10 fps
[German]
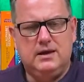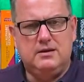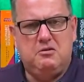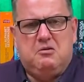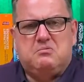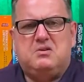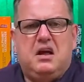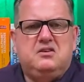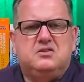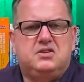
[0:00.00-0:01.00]
Naja,
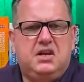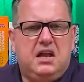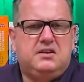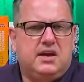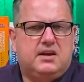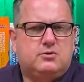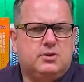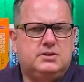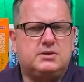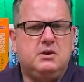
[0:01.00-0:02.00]
Geld ist Geld, denkt
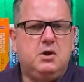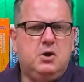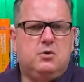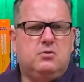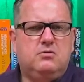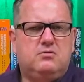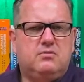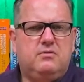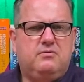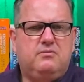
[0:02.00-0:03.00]
Chris. Und
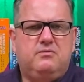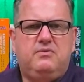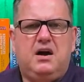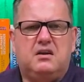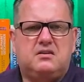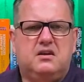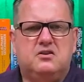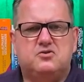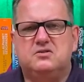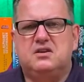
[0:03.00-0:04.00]
wie hart kann
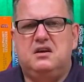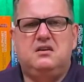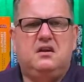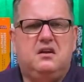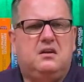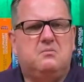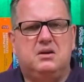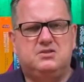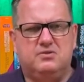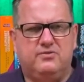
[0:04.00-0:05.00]
es schon sein, einen anderen
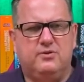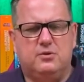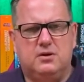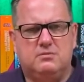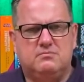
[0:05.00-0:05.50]
Mann zu vögeln?